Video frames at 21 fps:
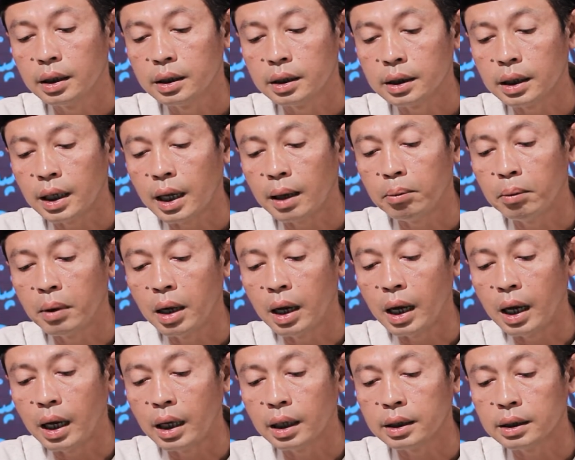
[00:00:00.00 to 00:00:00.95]

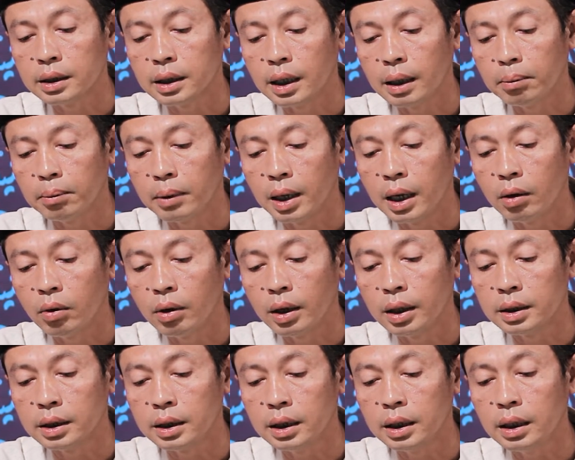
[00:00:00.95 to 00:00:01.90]
sab'a
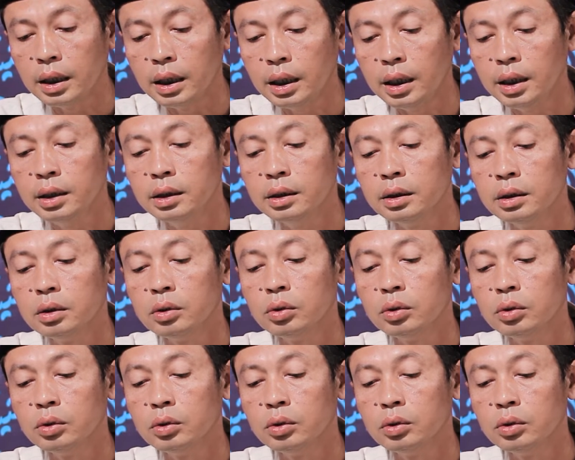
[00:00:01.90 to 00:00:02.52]
samawatin ing